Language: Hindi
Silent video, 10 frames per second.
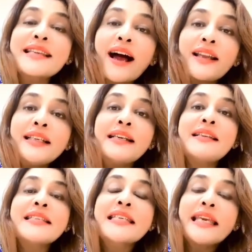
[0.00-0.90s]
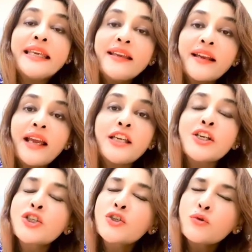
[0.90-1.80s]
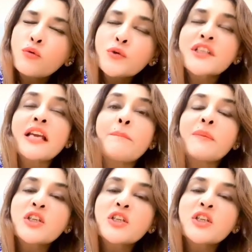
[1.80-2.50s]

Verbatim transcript: सैलड्स खीरे ये शुरू से